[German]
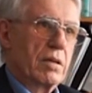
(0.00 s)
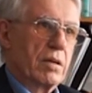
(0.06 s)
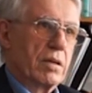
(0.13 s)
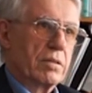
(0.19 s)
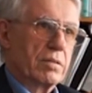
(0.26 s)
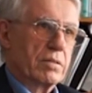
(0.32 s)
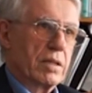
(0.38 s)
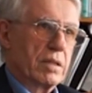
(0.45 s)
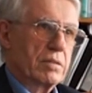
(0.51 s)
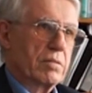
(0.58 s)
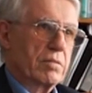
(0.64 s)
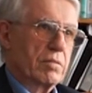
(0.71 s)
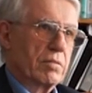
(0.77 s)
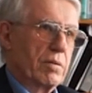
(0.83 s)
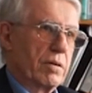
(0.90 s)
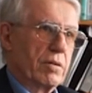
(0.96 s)
Also das
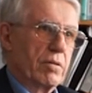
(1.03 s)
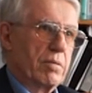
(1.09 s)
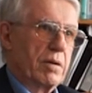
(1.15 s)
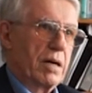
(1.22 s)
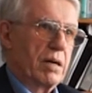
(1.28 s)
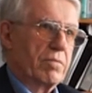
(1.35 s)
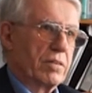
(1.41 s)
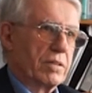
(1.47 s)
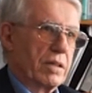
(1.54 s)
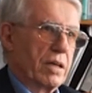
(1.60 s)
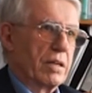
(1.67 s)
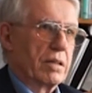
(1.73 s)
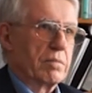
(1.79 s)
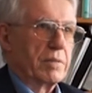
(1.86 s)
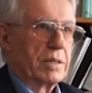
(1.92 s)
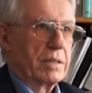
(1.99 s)
oberhalb von
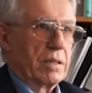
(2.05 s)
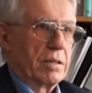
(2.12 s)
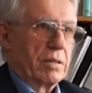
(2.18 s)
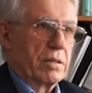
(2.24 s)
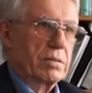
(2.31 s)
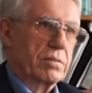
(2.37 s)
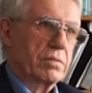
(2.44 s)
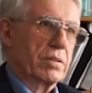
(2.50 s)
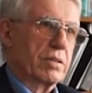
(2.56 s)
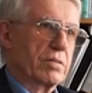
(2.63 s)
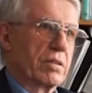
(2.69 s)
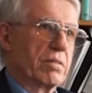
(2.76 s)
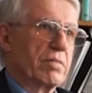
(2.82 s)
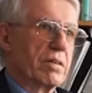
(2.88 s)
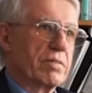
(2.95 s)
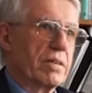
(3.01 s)
300 Metern, das, das
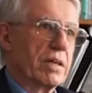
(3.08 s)
können wir